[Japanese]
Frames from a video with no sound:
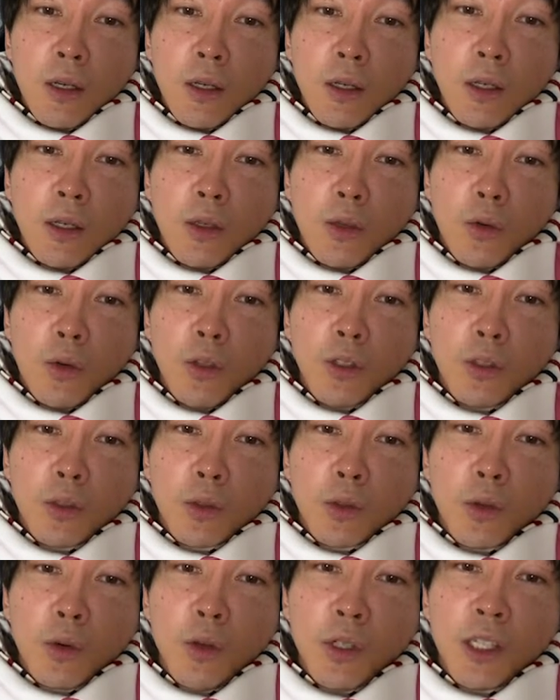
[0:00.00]
うん、追い出
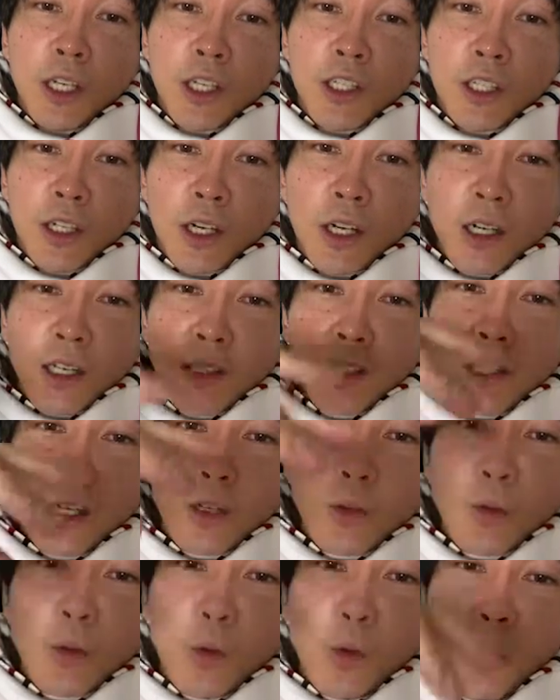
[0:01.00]
す、追い出したから
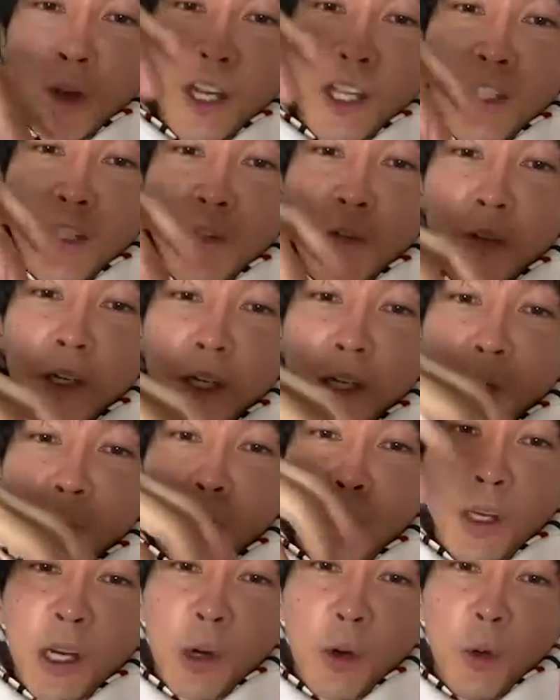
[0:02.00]
さ、ここ親父の家で
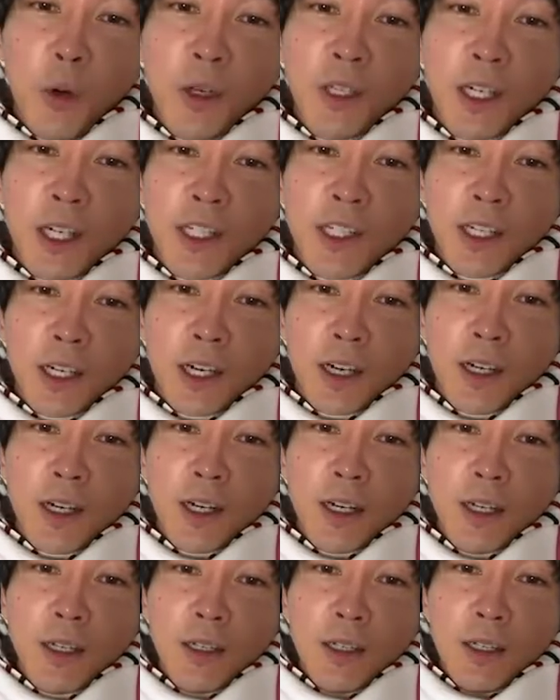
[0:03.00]
俺が追い出したか
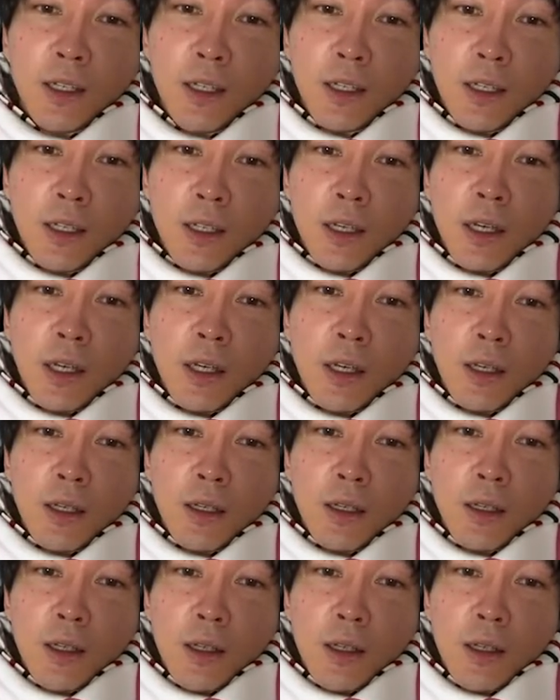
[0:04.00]
ら、な。